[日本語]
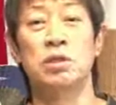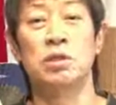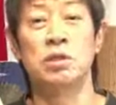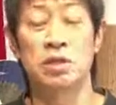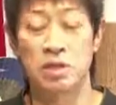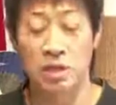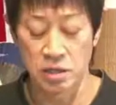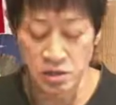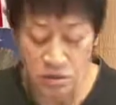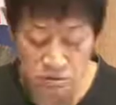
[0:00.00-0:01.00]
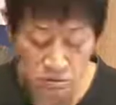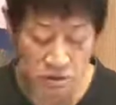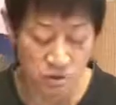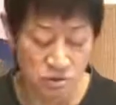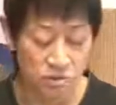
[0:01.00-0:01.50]
多大なる
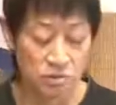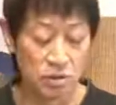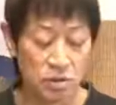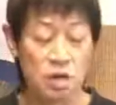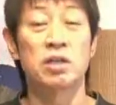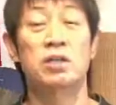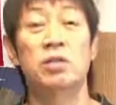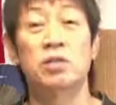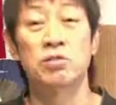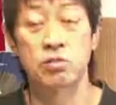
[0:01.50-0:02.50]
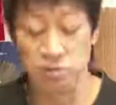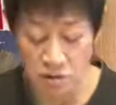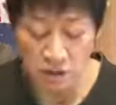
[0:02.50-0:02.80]
影響を与えたというふうに、